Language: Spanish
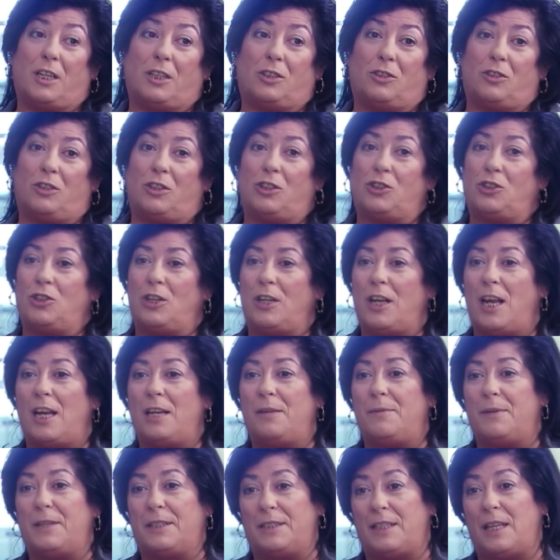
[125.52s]
lectores son la
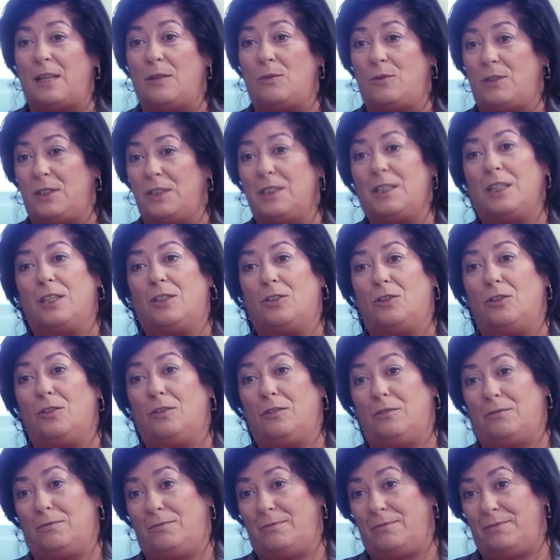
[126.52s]
libertad de un escritor